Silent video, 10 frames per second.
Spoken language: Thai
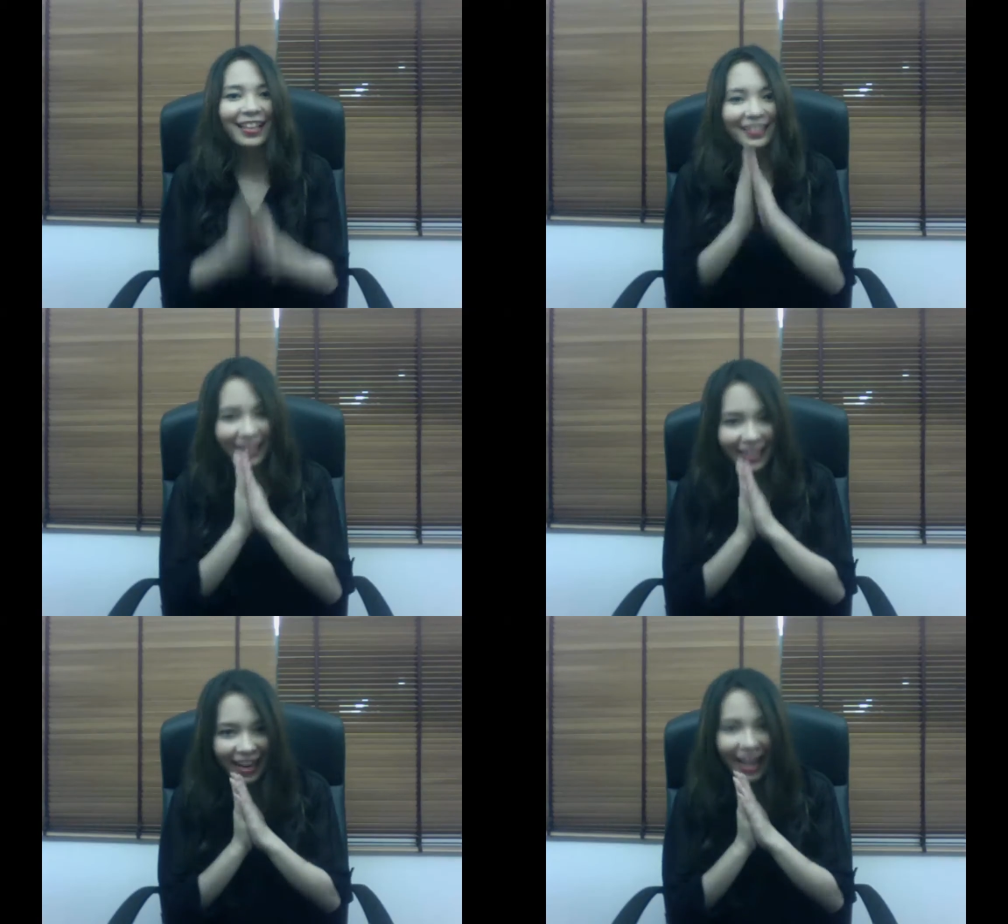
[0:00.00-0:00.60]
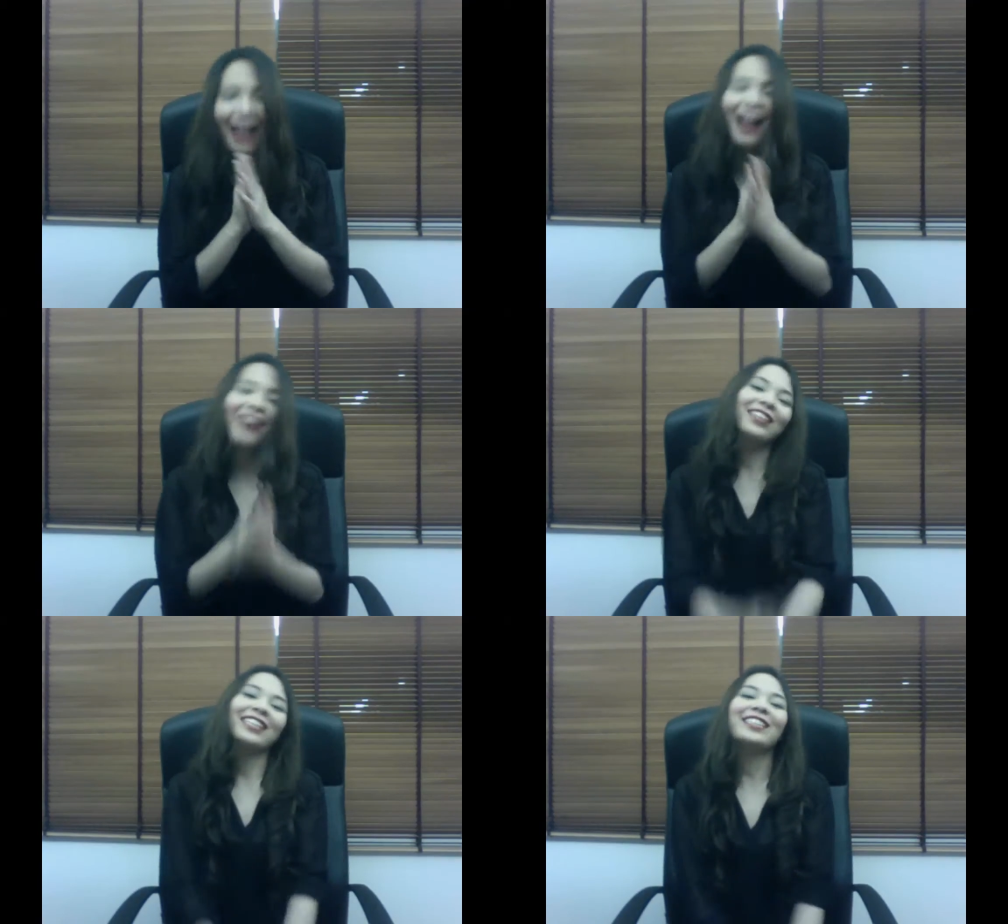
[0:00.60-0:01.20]
สวัสดีค่ะ
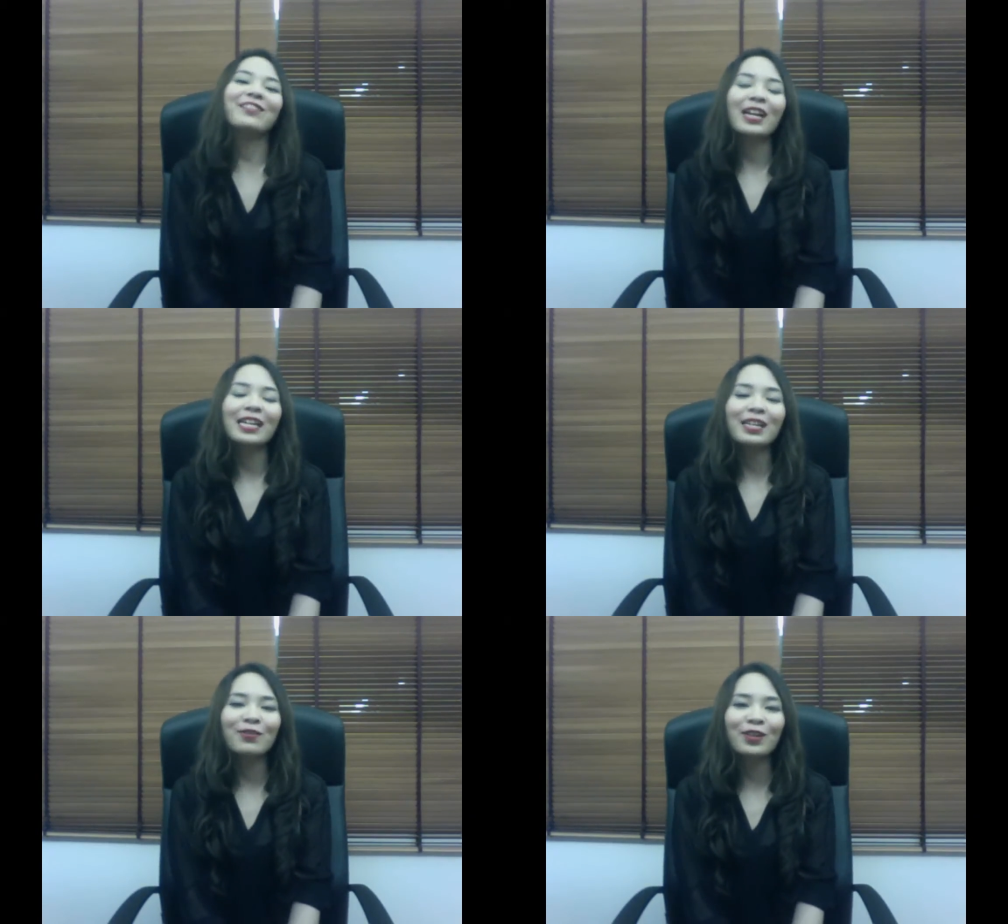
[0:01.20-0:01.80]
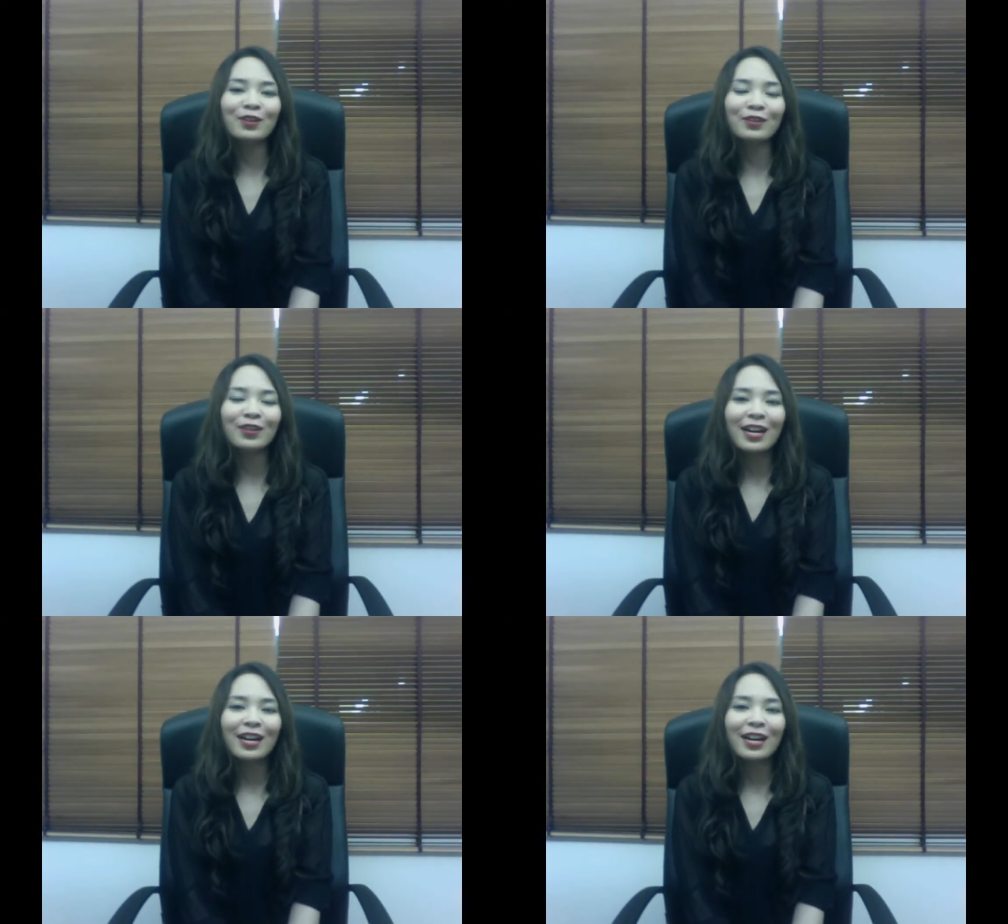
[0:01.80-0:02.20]
วันนี้จะมารีวิว